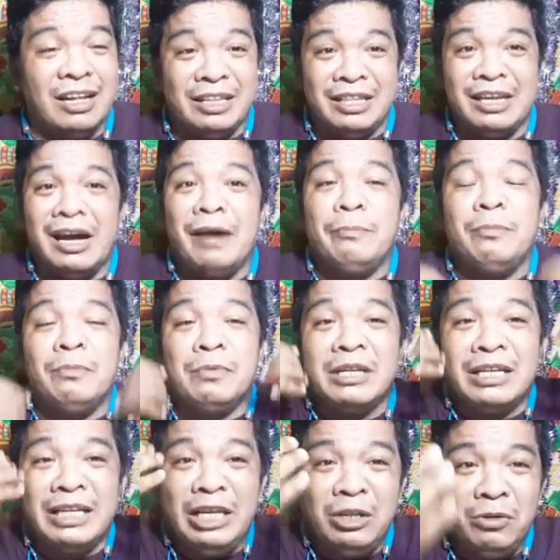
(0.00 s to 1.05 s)
na
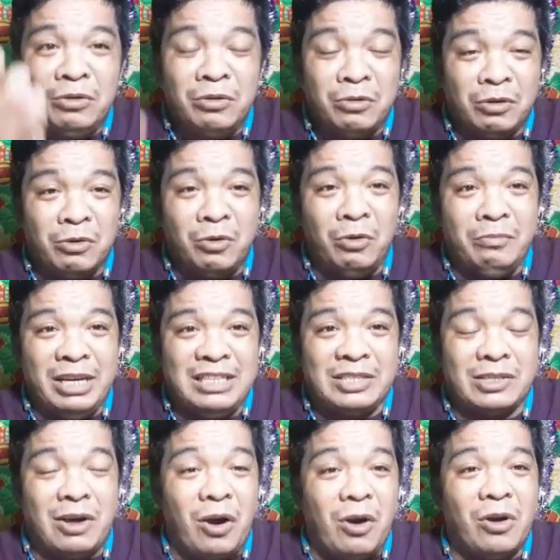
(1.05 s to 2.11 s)
kino
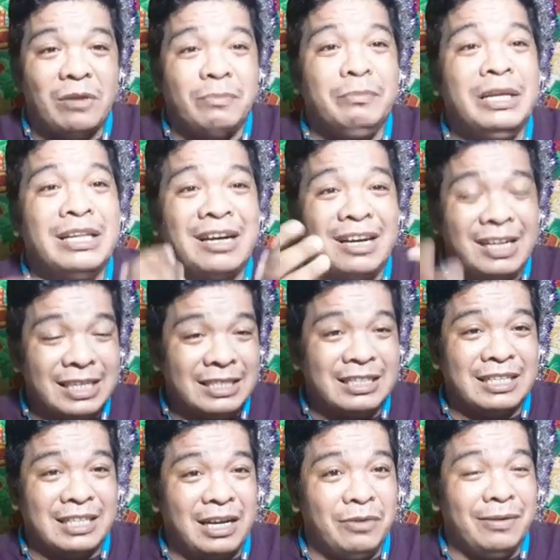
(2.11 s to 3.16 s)
comments or binakas sa
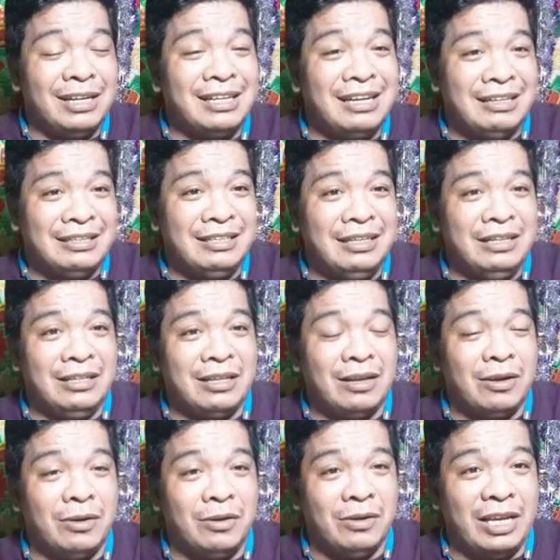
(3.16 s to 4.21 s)
tawag natin
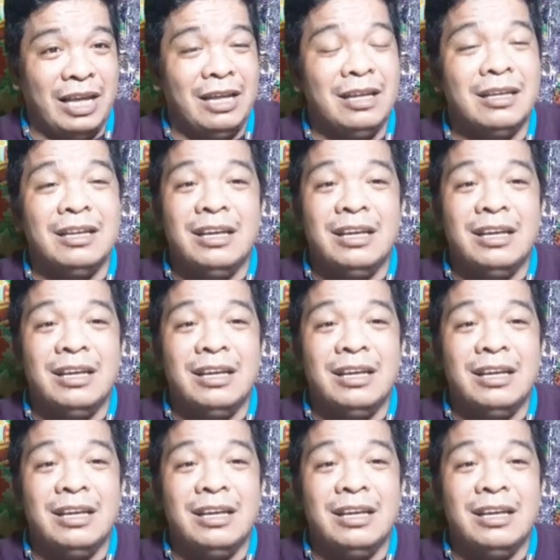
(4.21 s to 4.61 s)
okay